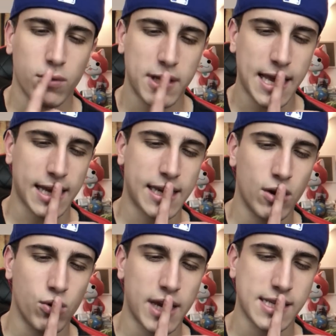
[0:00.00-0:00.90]
quindi anche
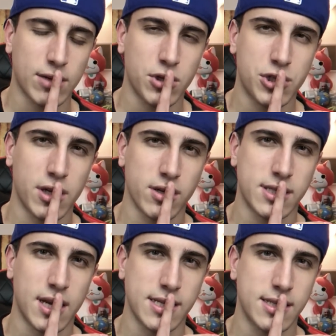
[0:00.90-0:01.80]
lui esaudisce i
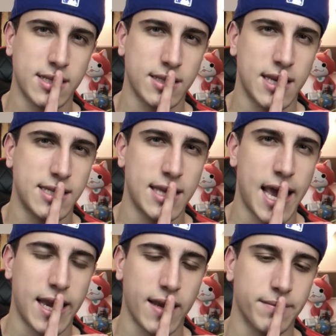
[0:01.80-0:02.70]
nostri
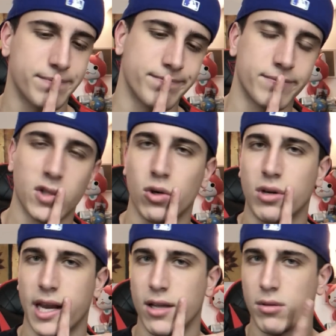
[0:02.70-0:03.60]
desideri? Mm, non
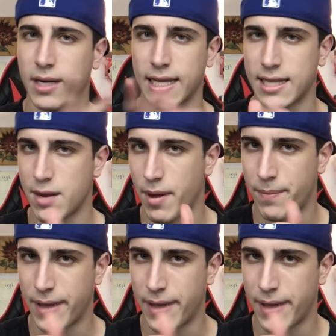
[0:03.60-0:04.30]
credo perché andremo a